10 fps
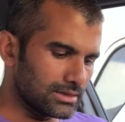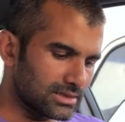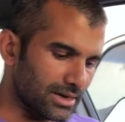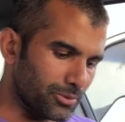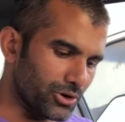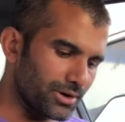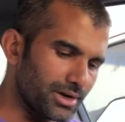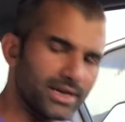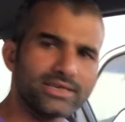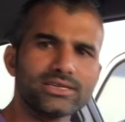তারপর
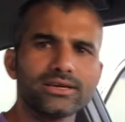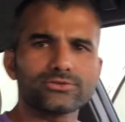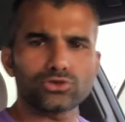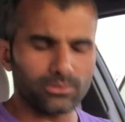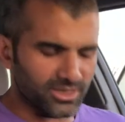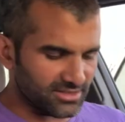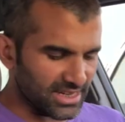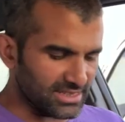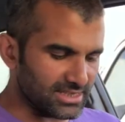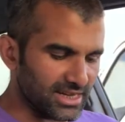এই যে চলমান
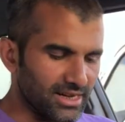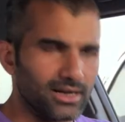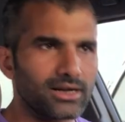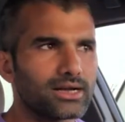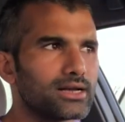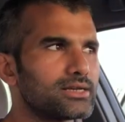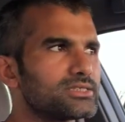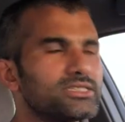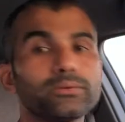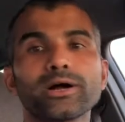সায়েন্স তারা
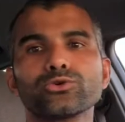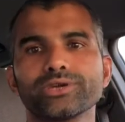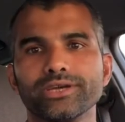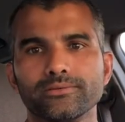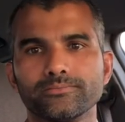জীবাণুকে